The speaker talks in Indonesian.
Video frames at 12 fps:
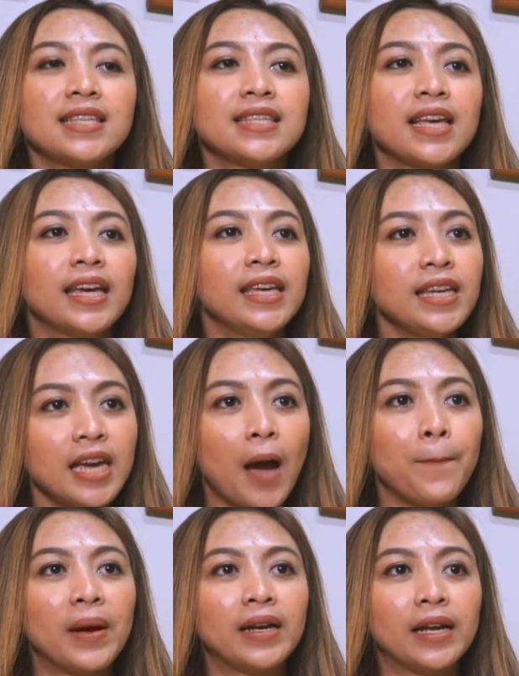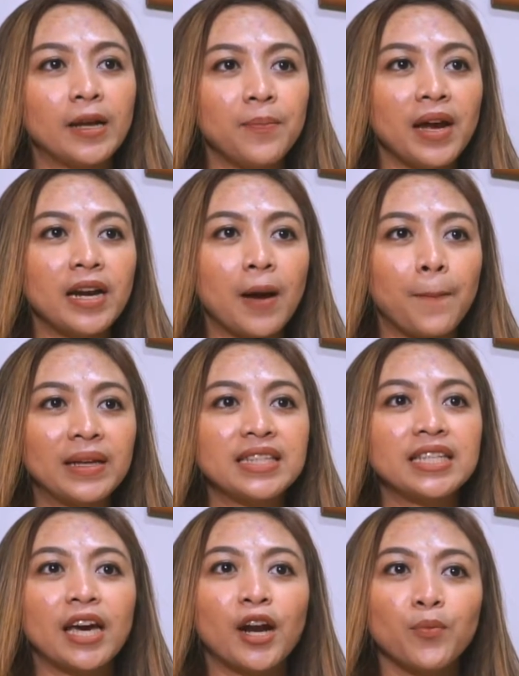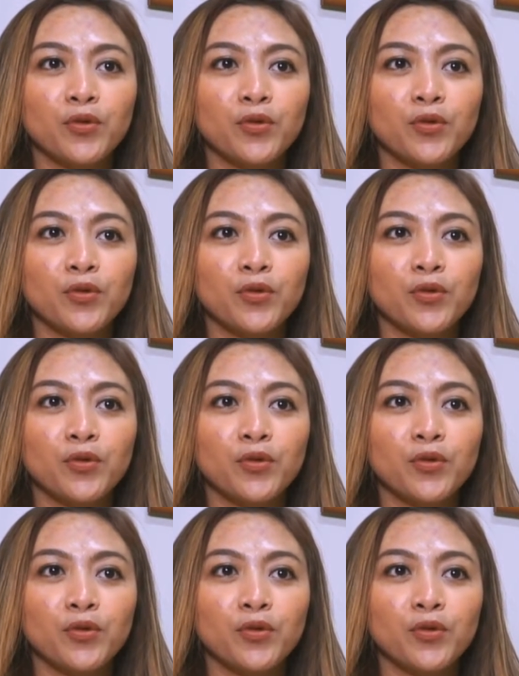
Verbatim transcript: sehingga penerima secara